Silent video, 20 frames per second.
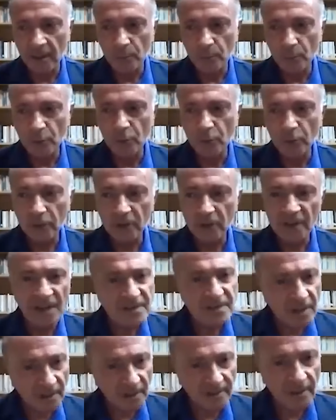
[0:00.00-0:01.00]
Bu
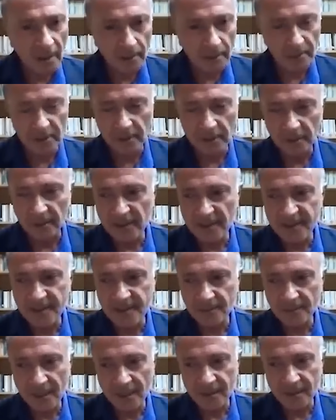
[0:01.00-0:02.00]
Necati abi
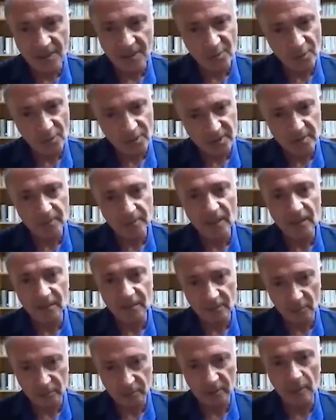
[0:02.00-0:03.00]
isimlerinde soy
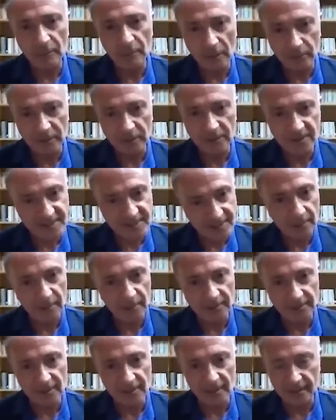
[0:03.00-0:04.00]
isimlerini kullanmamı
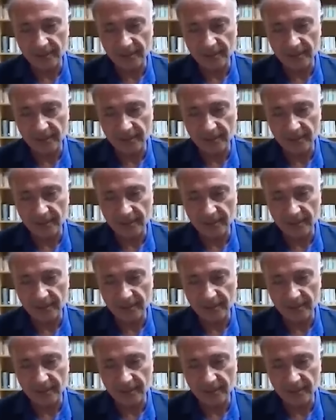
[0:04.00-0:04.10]
istemediler